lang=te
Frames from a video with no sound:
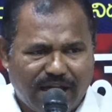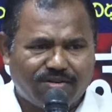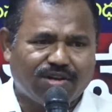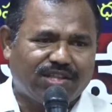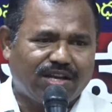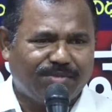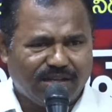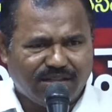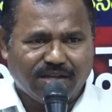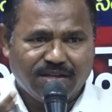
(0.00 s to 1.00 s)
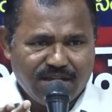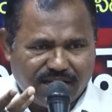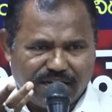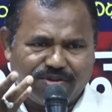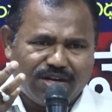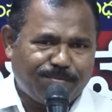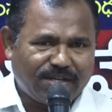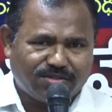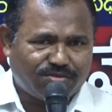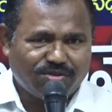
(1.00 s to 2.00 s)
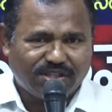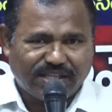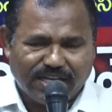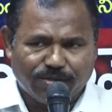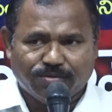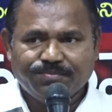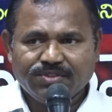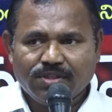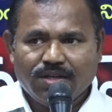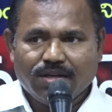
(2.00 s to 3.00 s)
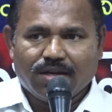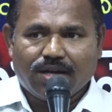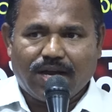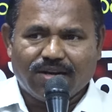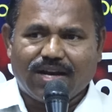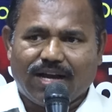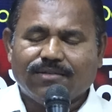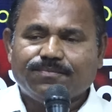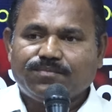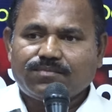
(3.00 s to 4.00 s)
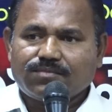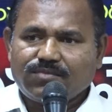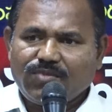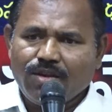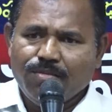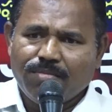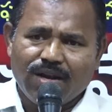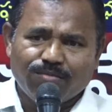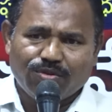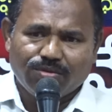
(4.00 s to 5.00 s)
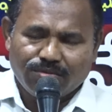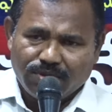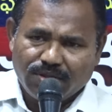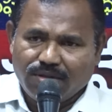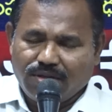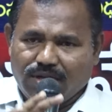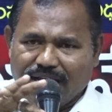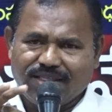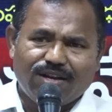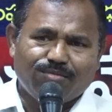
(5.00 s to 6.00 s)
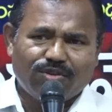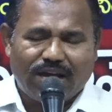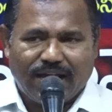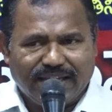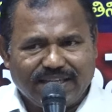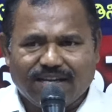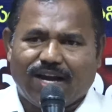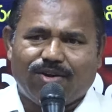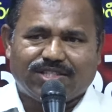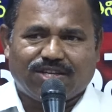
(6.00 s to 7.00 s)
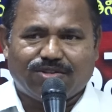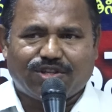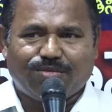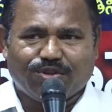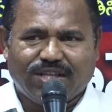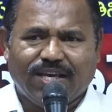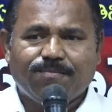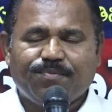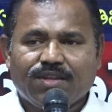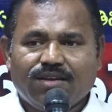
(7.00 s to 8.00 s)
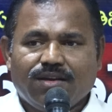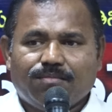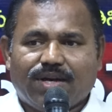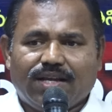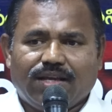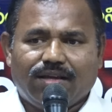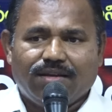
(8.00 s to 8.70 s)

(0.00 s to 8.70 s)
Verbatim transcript: రానున్న తరం ఏ దిన ఎటువంటి పరిస్థితి తెలియదు కనుక మనము అందరము ఐక్యం కావాల్సిన అవసరం ఉంది మరి